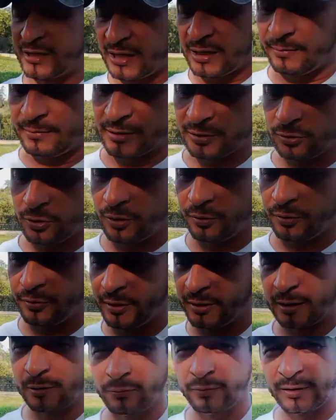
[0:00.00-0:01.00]
quema todavía
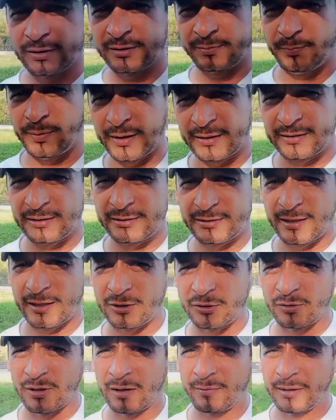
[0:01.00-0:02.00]
en algunas partes
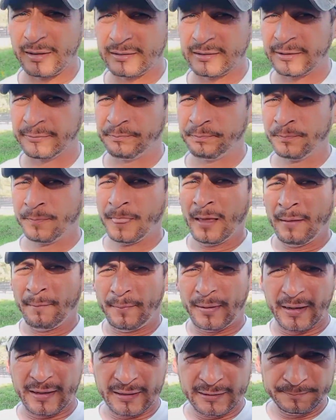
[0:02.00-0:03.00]
tradicionalmente
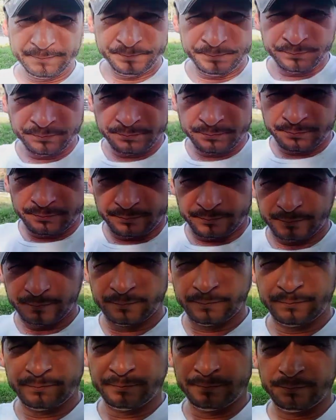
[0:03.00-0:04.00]
para
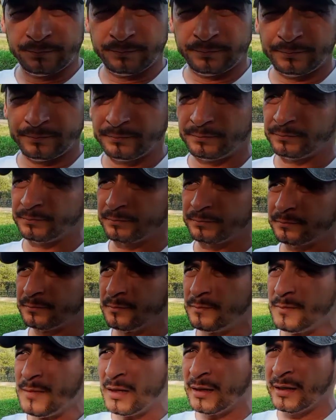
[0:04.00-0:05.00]
mm,
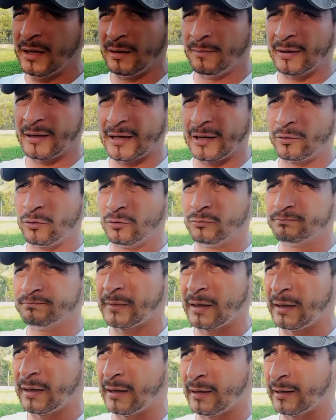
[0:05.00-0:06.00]
que el marrano
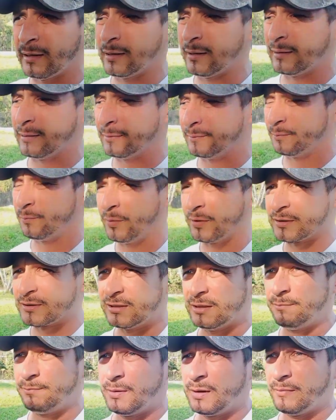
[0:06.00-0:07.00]
eh, pues
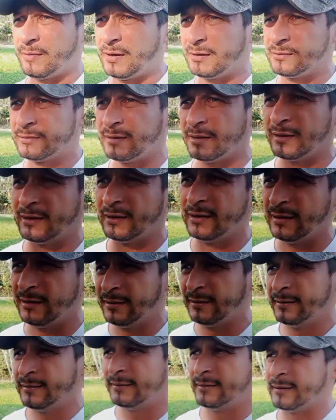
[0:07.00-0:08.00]
simplemente
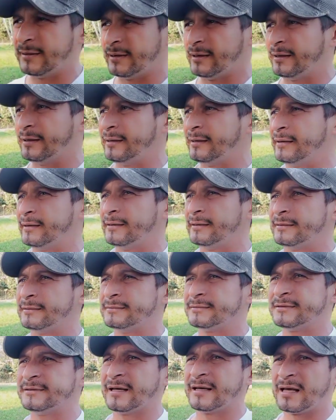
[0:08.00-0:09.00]
eh,
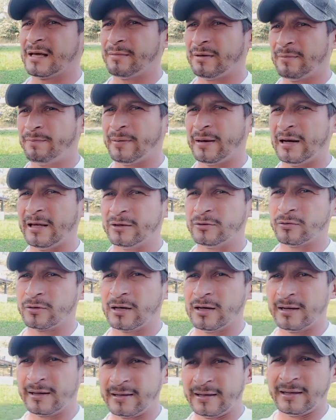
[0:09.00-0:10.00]
se queme el pelito
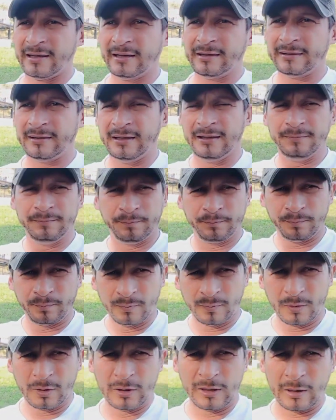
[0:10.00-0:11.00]
que le queda y
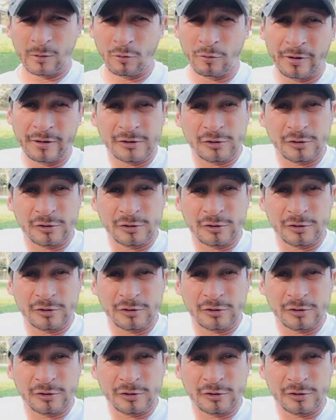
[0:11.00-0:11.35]
que coge